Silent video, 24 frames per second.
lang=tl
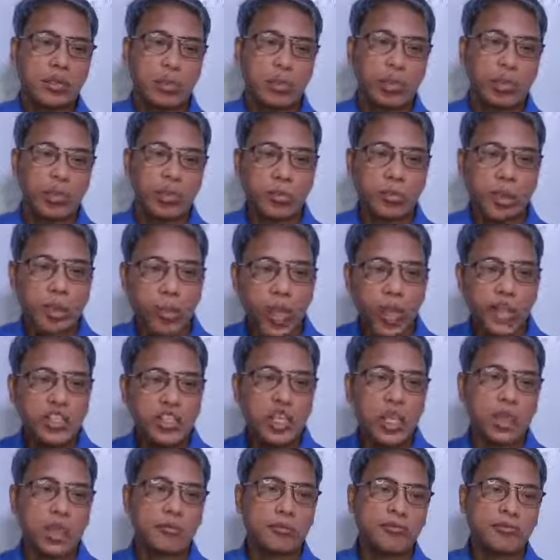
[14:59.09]
dito
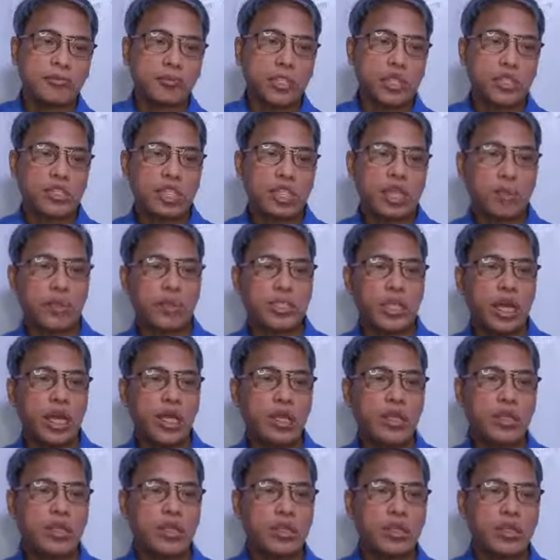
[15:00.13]
mawasak. Sabi
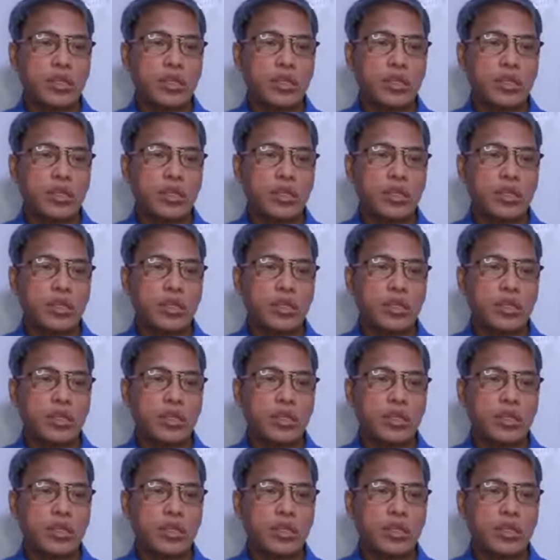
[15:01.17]
diyan,